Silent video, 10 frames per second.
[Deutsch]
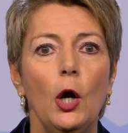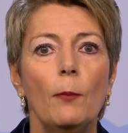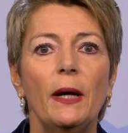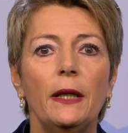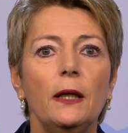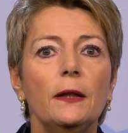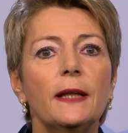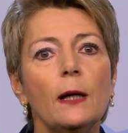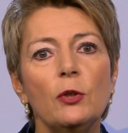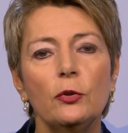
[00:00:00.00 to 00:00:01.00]
Meine
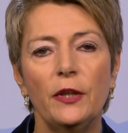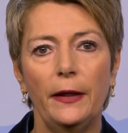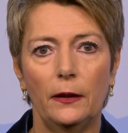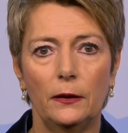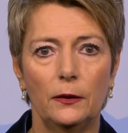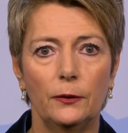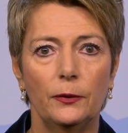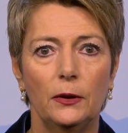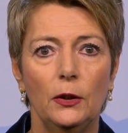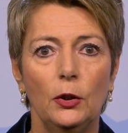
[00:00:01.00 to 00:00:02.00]
Damen und Herren,
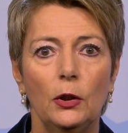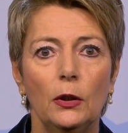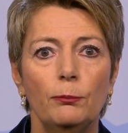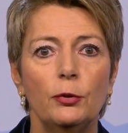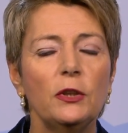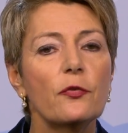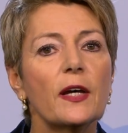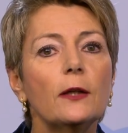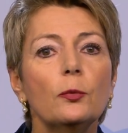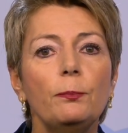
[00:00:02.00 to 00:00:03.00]

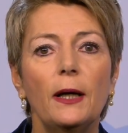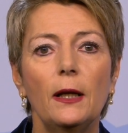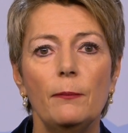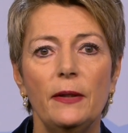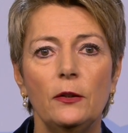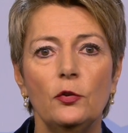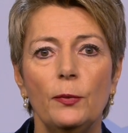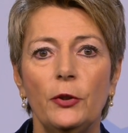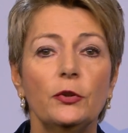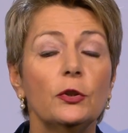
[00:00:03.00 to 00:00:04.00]
Bundesrat und Parlament
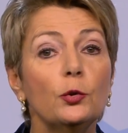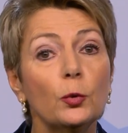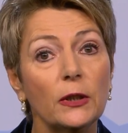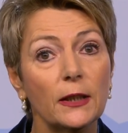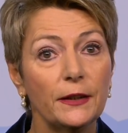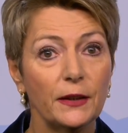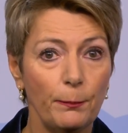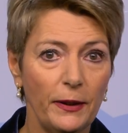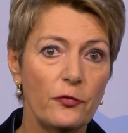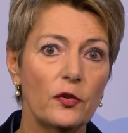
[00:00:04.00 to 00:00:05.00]
möchten Jugendliche
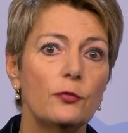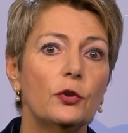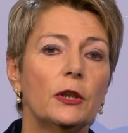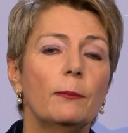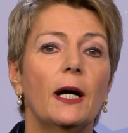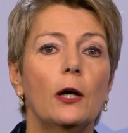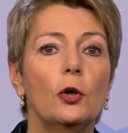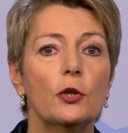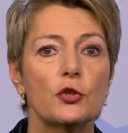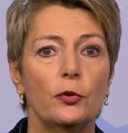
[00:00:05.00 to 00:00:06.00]
besser vor dem
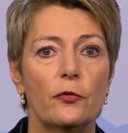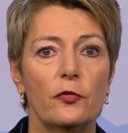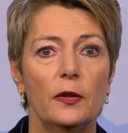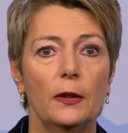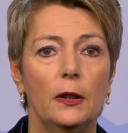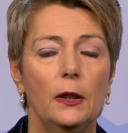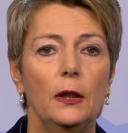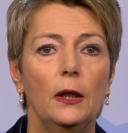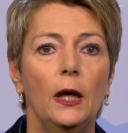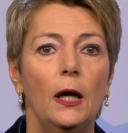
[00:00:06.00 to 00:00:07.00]
Rauchen schützen.
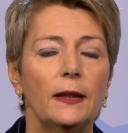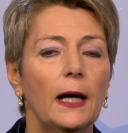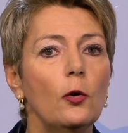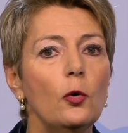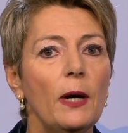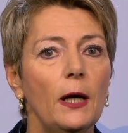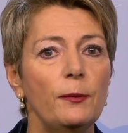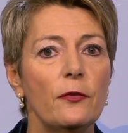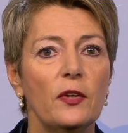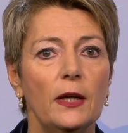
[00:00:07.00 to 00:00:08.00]
Darum
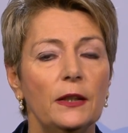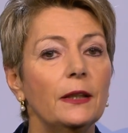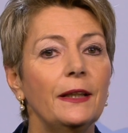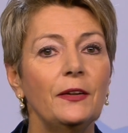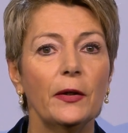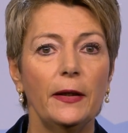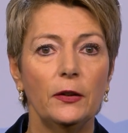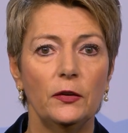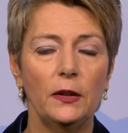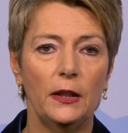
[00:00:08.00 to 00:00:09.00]
haben sie einen
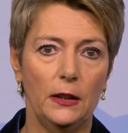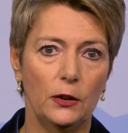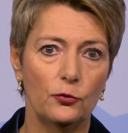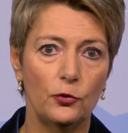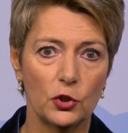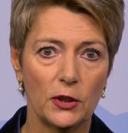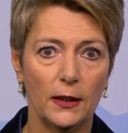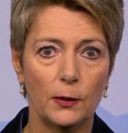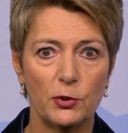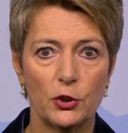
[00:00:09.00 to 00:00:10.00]
indirekten
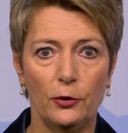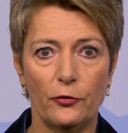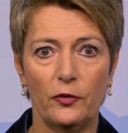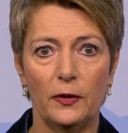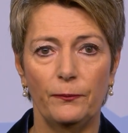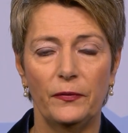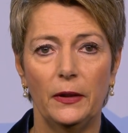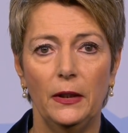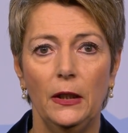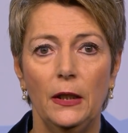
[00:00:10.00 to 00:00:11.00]
Gegenvorschlag beschlossen.
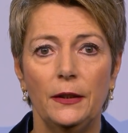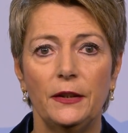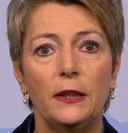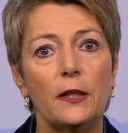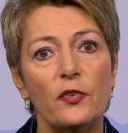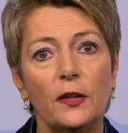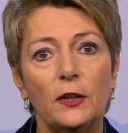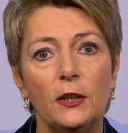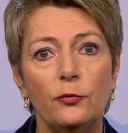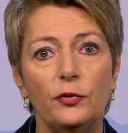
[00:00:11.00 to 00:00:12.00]
Die
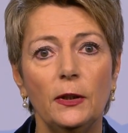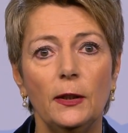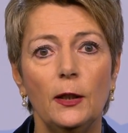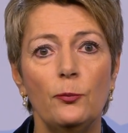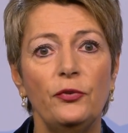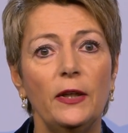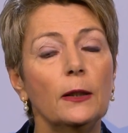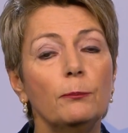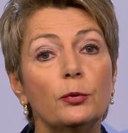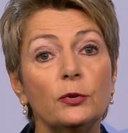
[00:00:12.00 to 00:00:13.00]
Initiative
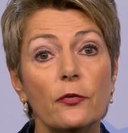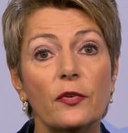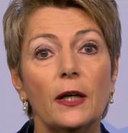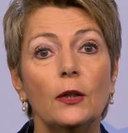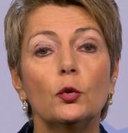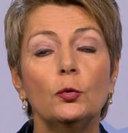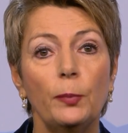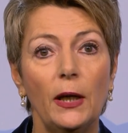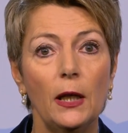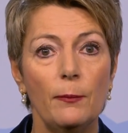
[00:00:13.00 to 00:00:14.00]
empfehlen Bundesrat und
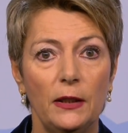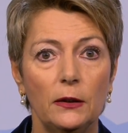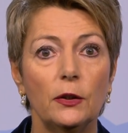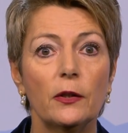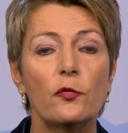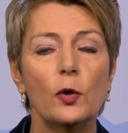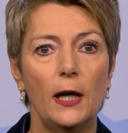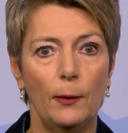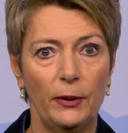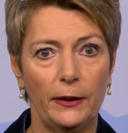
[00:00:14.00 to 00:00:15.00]
Parlament zur
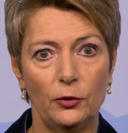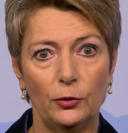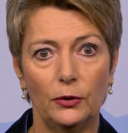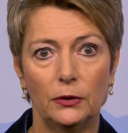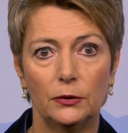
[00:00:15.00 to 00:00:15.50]
Ablehnung.